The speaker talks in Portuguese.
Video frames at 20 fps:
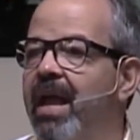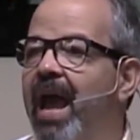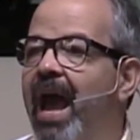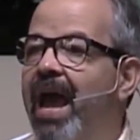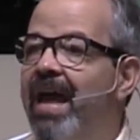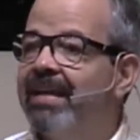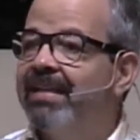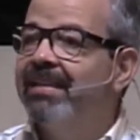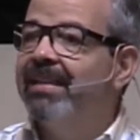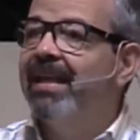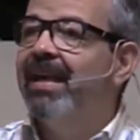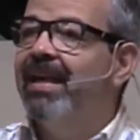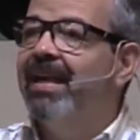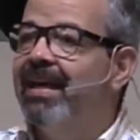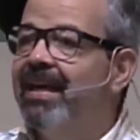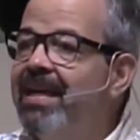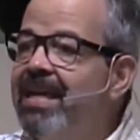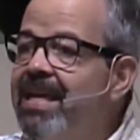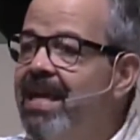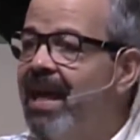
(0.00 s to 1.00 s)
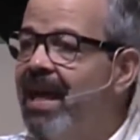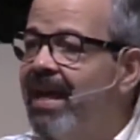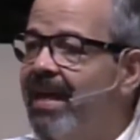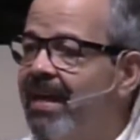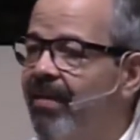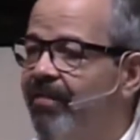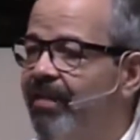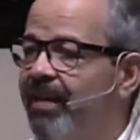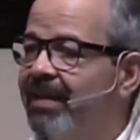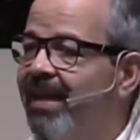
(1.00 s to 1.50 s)
A esta alegria é,
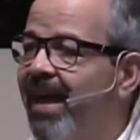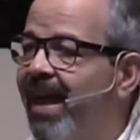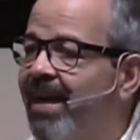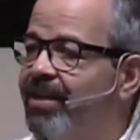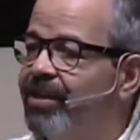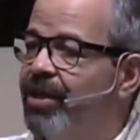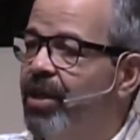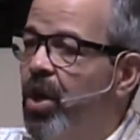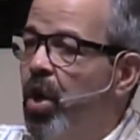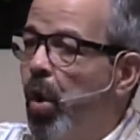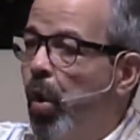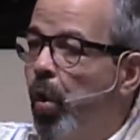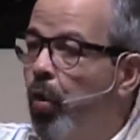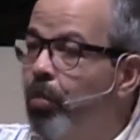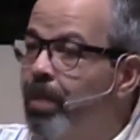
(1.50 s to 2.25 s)
na verdade, um